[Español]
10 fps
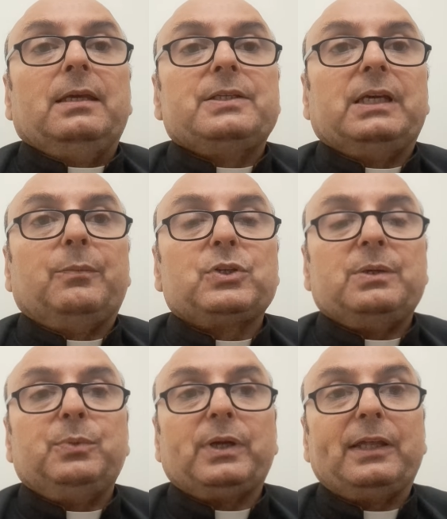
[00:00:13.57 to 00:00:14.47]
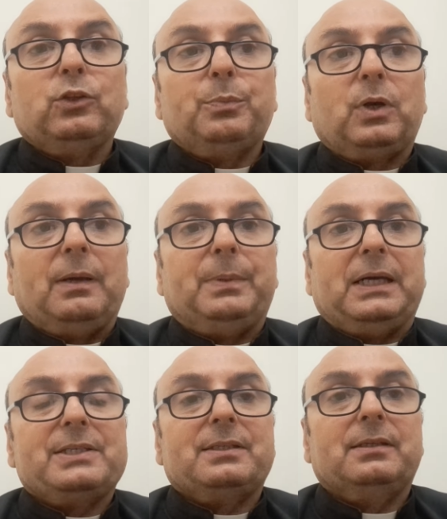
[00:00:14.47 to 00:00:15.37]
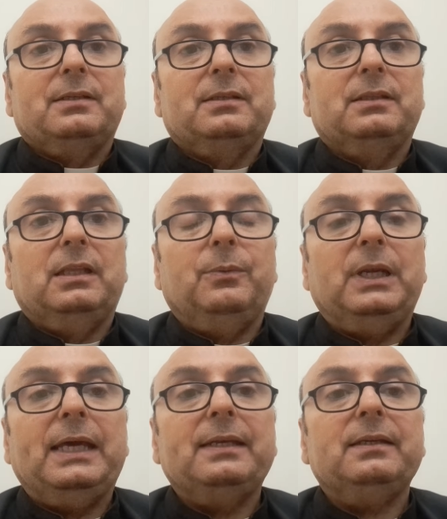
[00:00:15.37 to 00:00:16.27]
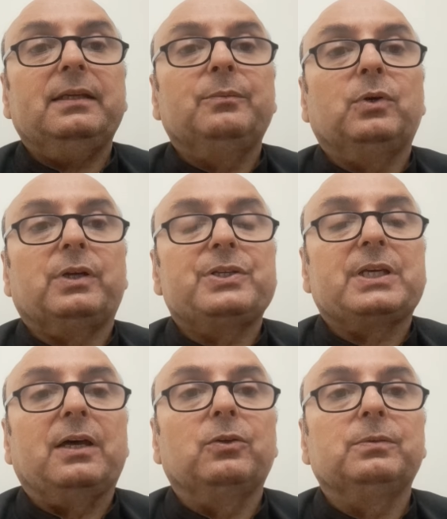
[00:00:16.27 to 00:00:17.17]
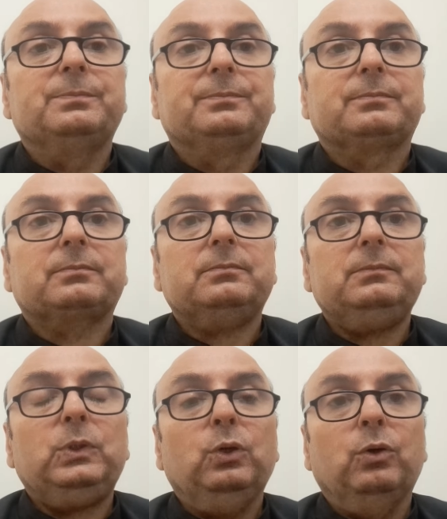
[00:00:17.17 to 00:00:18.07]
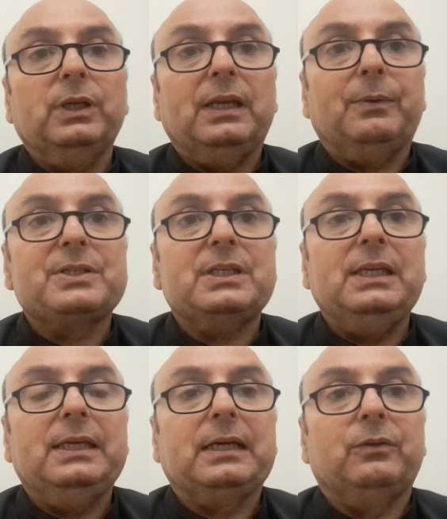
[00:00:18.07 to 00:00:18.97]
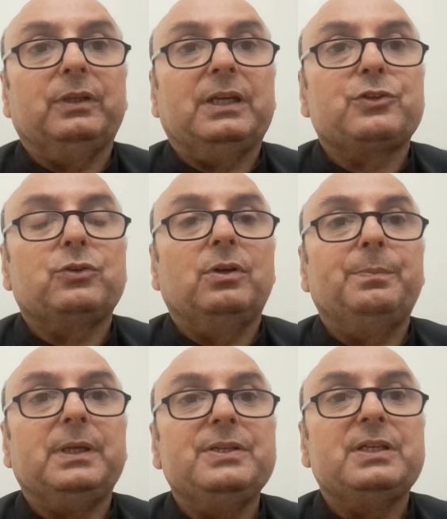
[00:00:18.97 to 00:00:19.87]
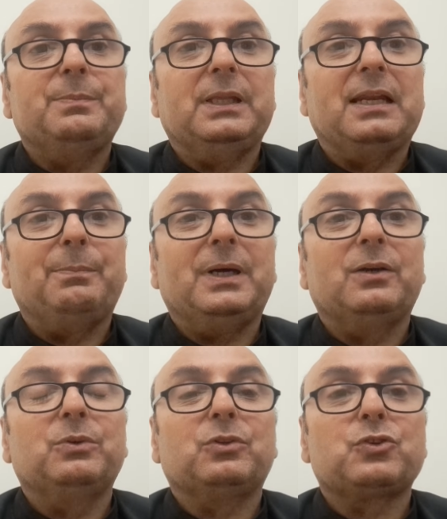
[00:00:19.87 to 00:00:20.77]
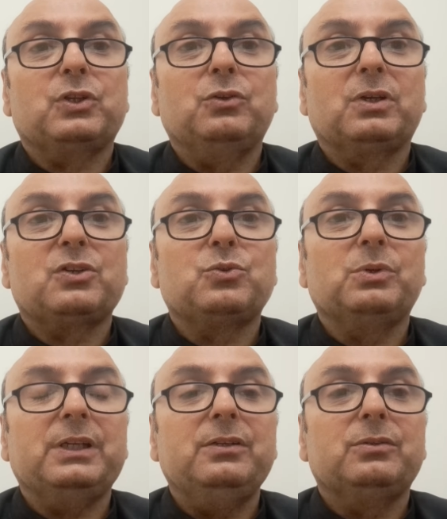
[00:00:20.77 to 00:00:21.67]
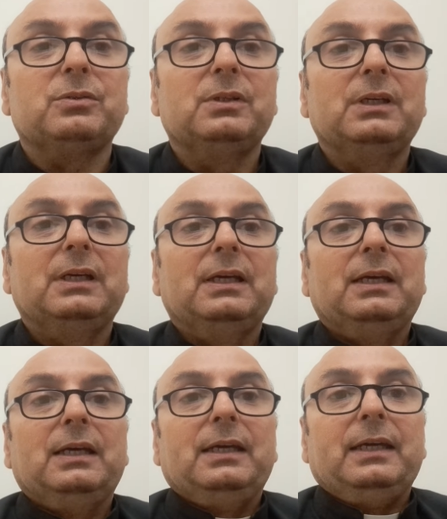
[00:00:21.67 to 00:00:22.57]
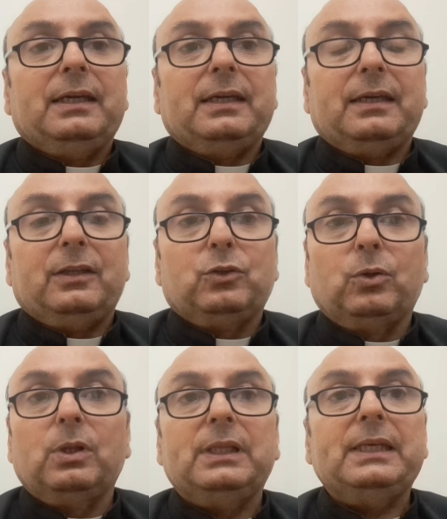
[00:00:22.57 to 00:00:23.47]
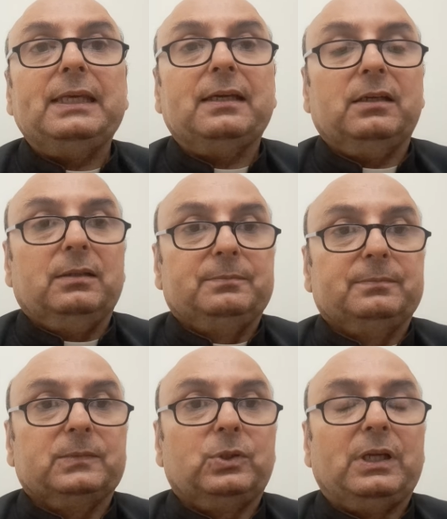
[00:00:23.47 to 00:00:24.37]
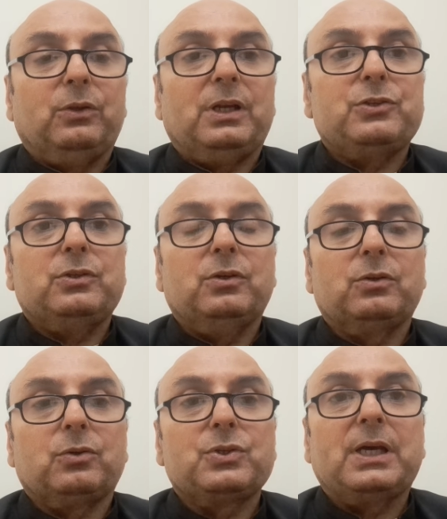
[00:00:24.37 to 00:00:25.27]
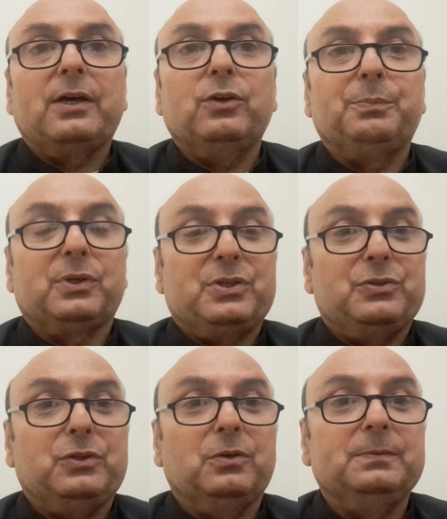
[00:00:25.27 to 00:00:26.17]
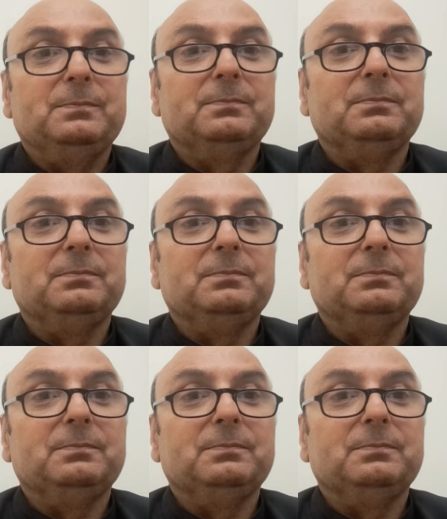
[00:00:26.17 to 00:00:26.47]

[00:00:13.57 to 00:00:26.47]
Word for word: Sigamos implorando por la paz. Desde Belén hemos rezado hoy en la Basílica, donde nació el Príncipe de la Paz, nuestro Señor Jesucristo, eh, todo el día con adoración, rosario, procesión.